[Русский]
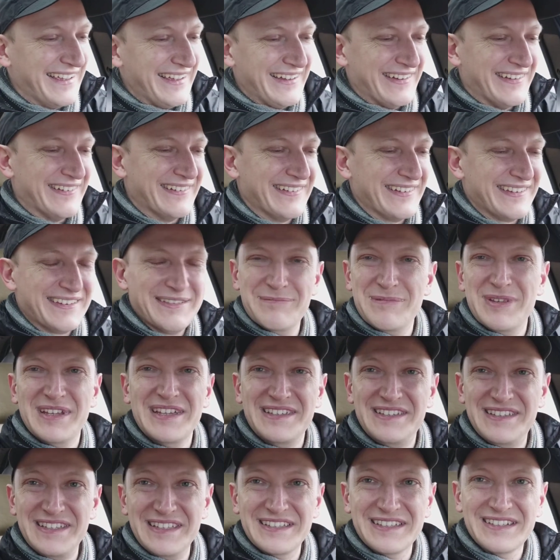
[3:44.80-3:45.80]
Вот,
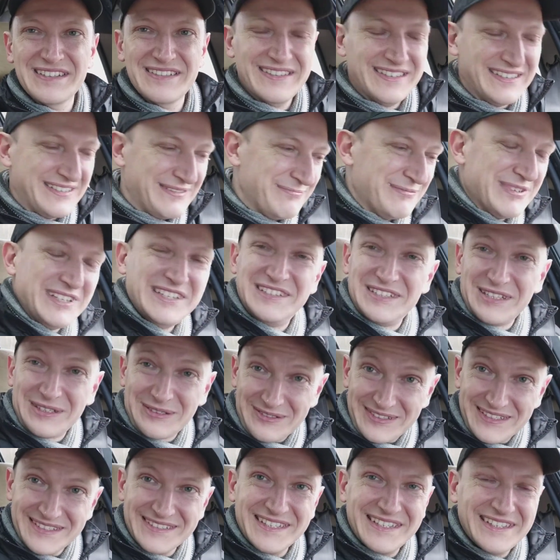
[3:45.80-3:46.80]
бензиновый, бензин
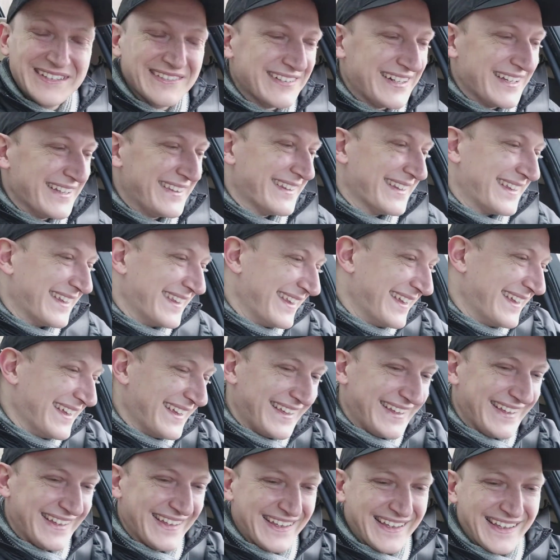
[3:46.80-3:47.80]
туда заливать надо.
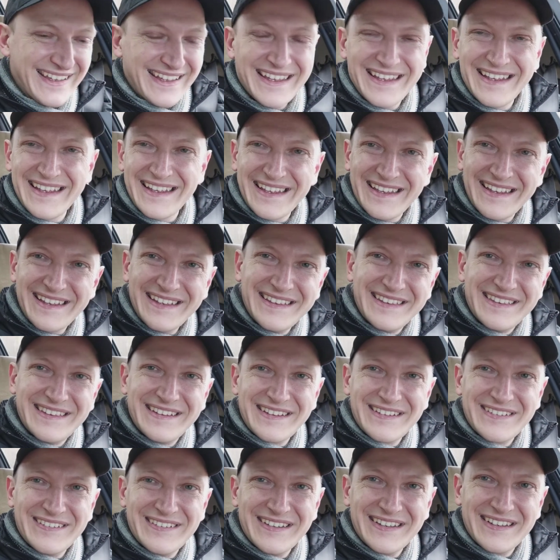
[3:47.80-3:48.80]

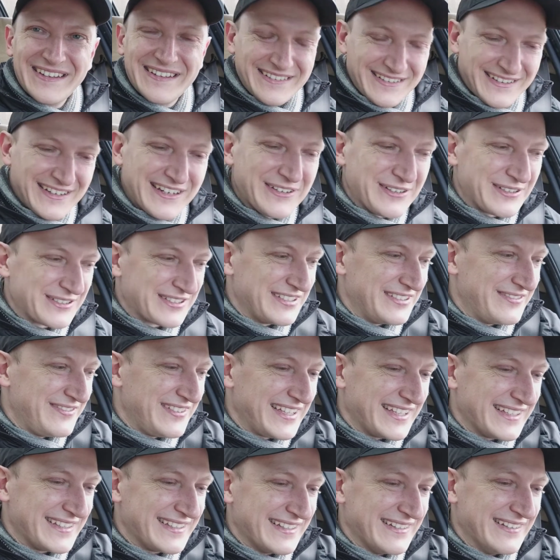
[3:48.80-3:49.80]
Такой хороший
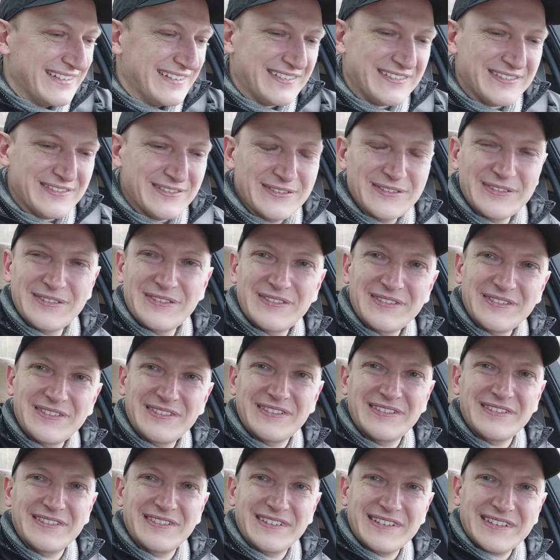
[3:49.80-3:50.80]
двигатель, он,
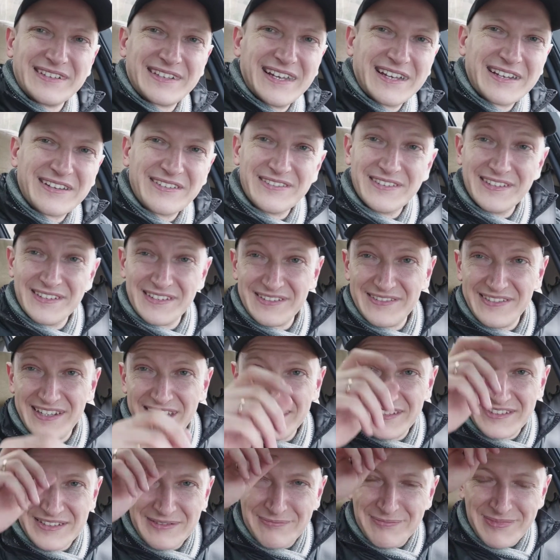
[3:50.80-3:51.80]
как он
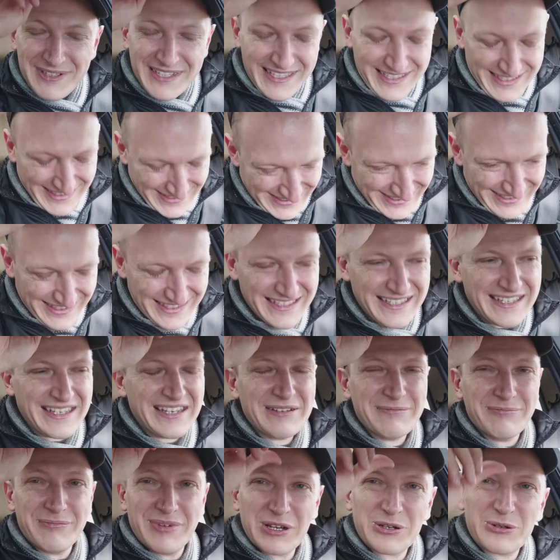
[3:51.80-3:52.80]
называется по,
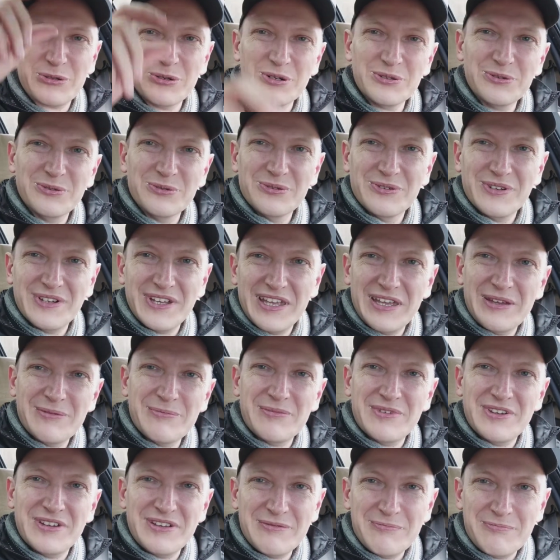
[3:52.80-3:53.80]
по коду,
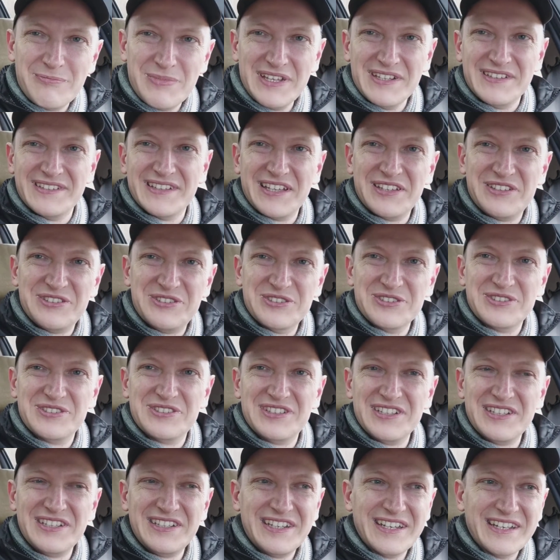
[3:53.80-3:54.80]

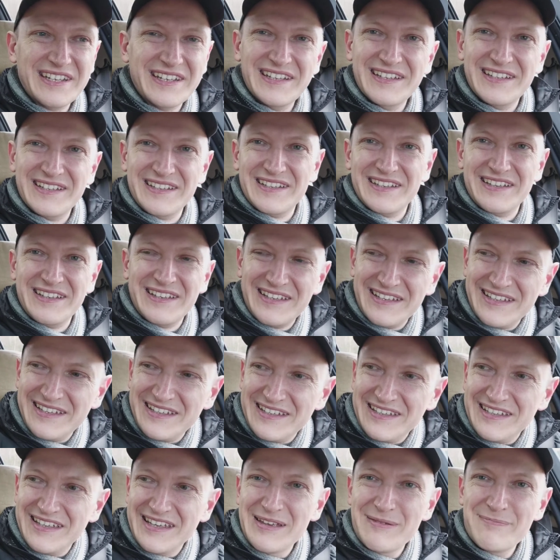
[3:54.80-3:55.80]
М54.
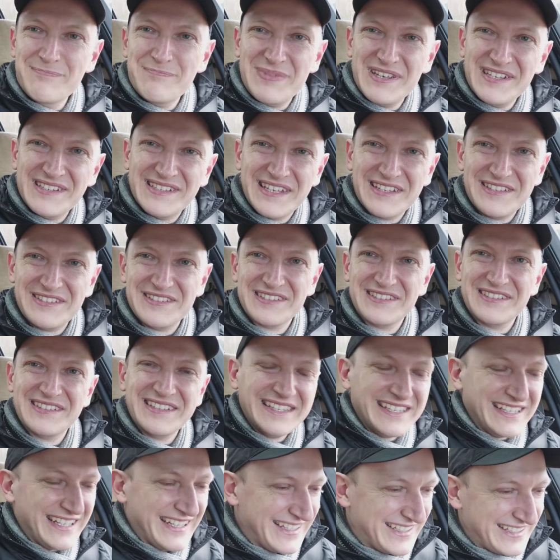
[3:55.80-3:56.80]

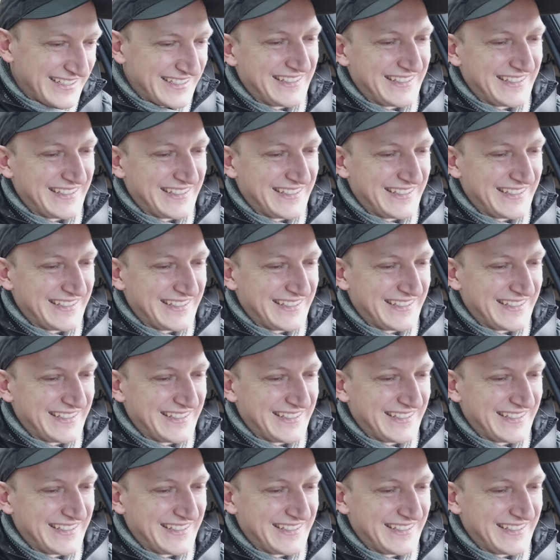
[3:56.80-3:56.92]
М54.